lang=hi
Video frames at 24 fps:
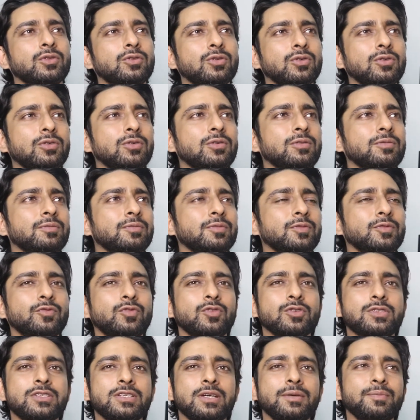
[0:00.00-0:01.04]
तो
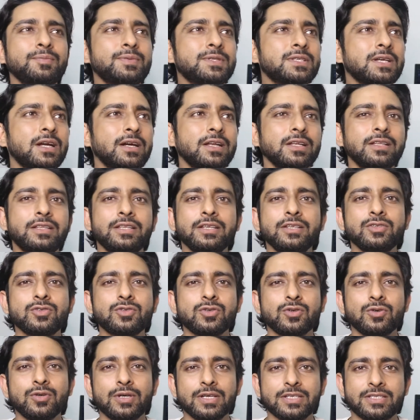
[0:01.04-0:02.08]
वो सब साढ़े तीन
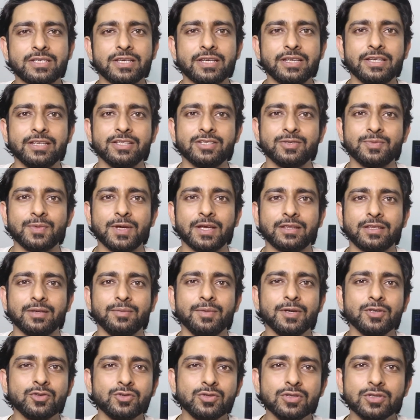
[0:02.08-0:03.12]
सौ ऐसे रेंज में आते
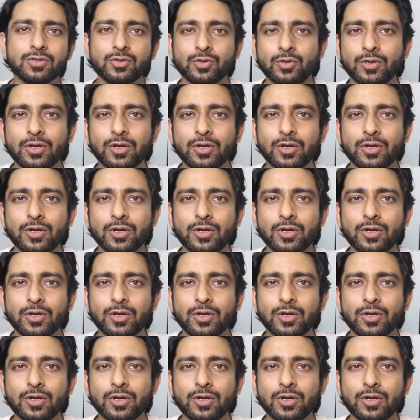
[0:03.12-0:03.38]
हैं मैं सोचा